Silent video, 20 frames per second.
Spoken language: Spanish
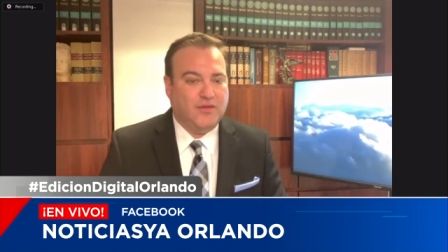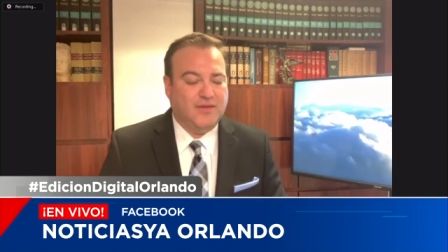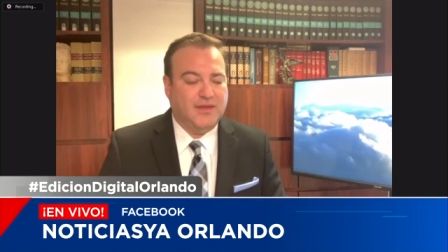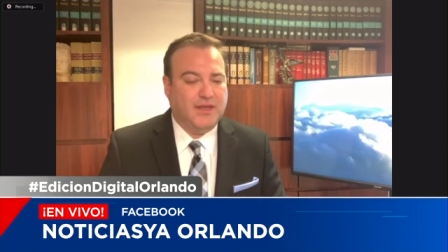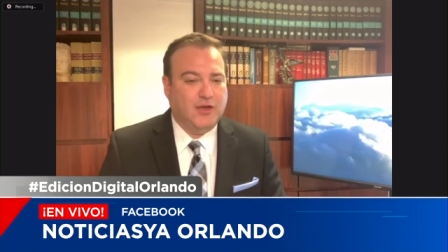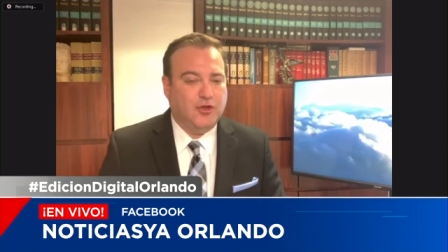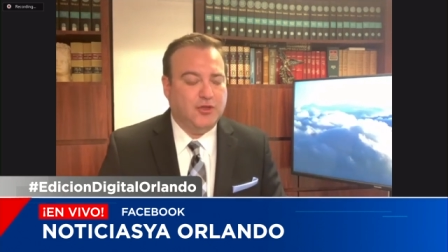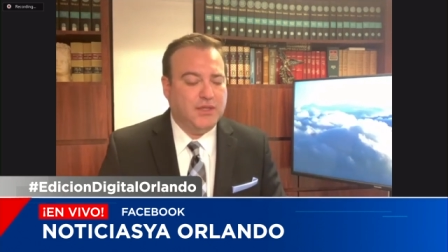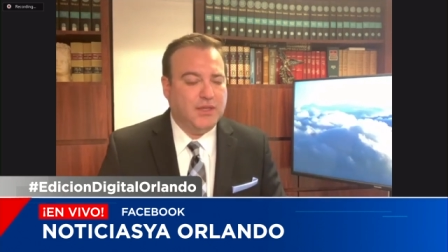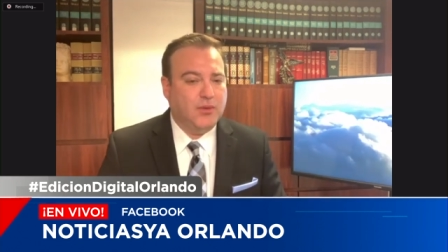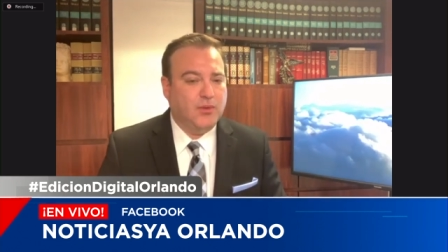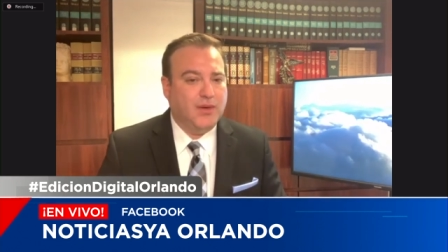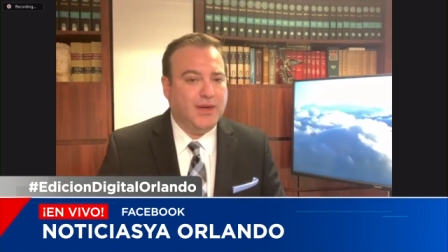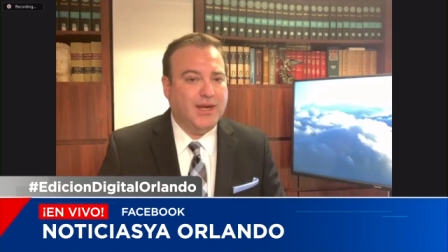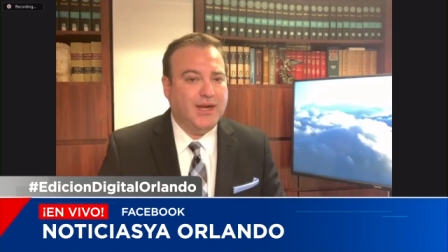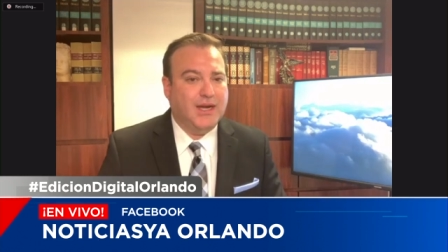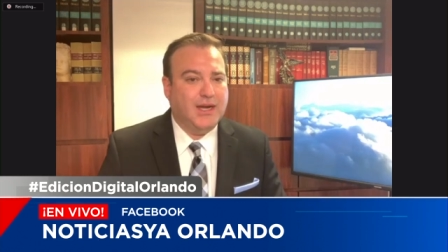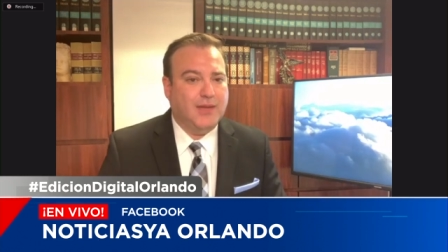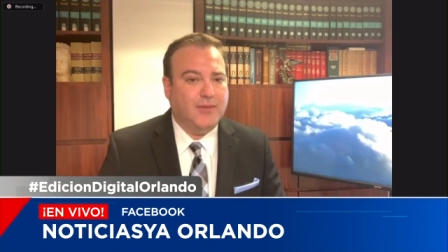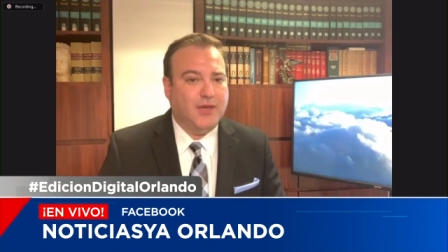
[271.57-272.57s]
Así que a los
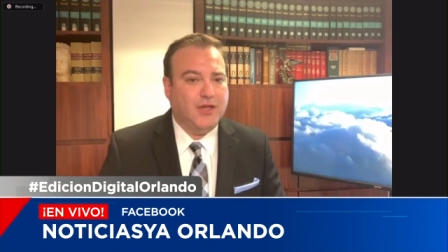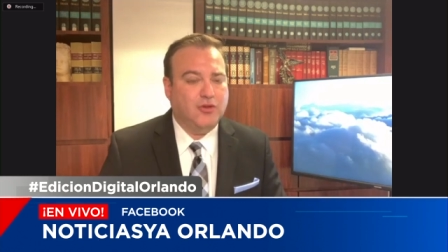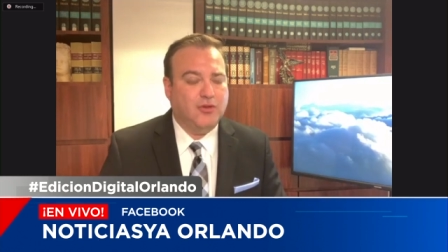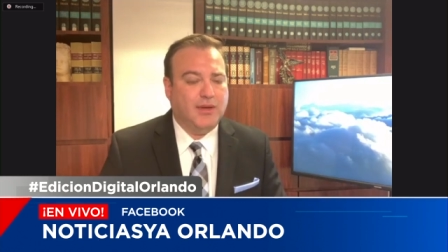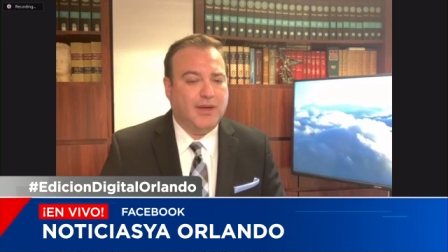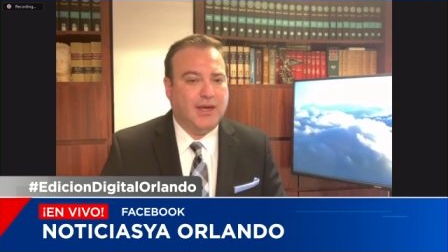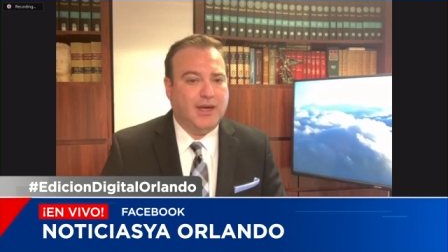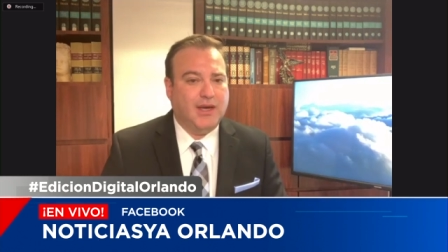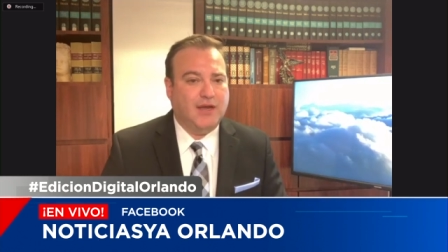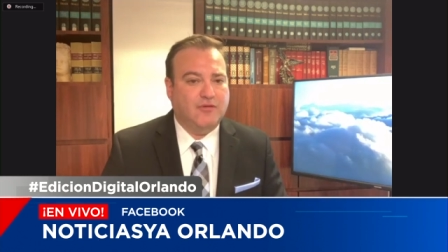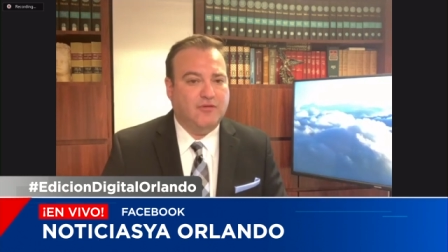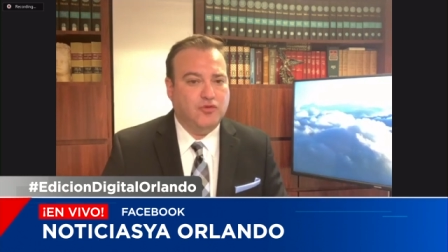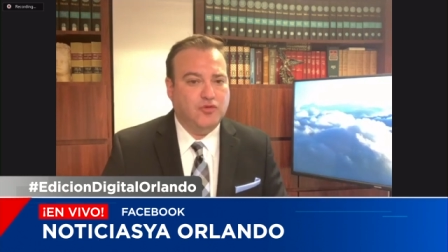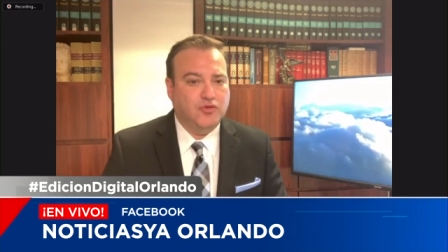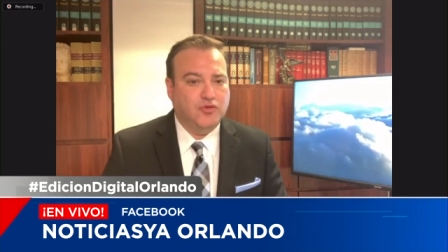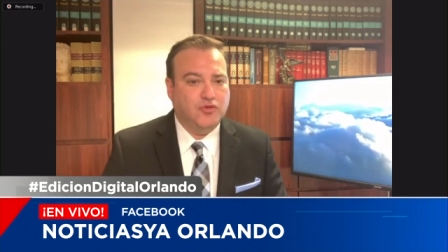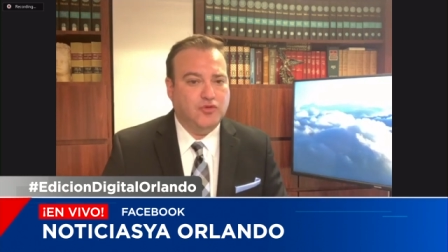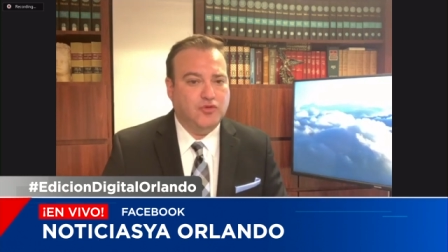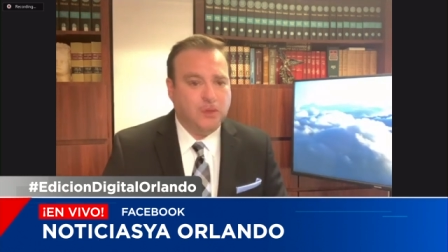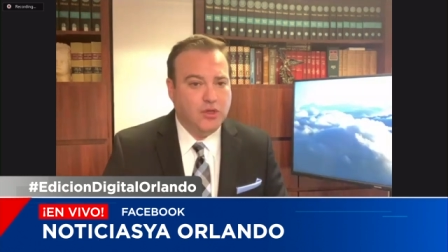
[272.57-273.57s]
tribunales les va a tocar la
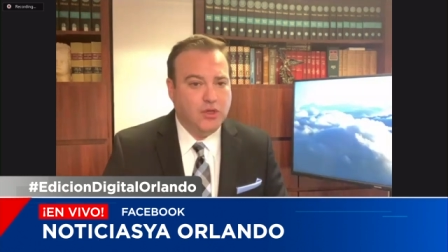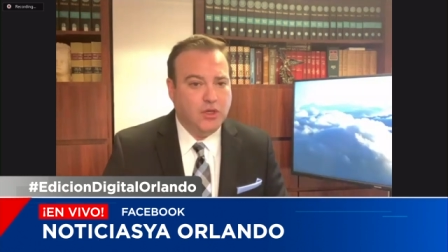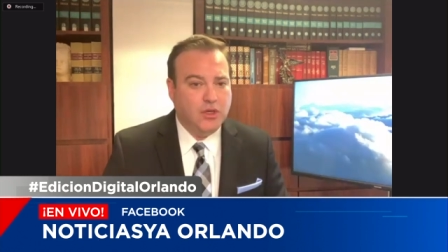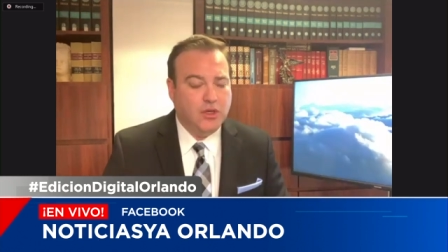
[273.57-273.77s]
función